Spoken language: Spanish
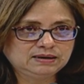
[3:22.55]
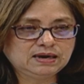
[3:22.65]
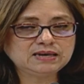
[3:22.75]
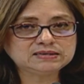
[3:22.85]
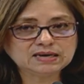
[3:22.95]

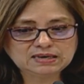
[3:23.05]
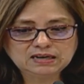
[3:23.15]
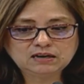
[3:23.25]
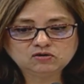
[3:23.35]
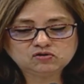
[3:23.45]
que es a
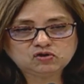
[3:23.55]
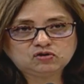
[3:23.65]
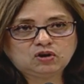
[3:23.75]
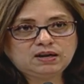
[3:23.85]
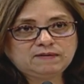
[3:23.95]
quienes
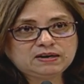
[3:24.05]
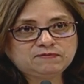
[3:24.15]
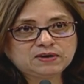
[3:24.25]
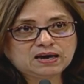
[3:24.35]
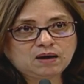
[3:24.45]
nosotros le
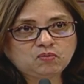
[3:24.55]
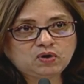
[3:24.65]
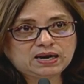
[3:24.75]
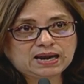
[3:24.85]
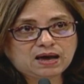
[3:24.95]

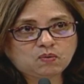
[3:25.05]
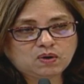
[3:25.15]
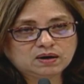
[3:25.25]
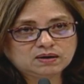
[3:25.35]
verificamos el agua.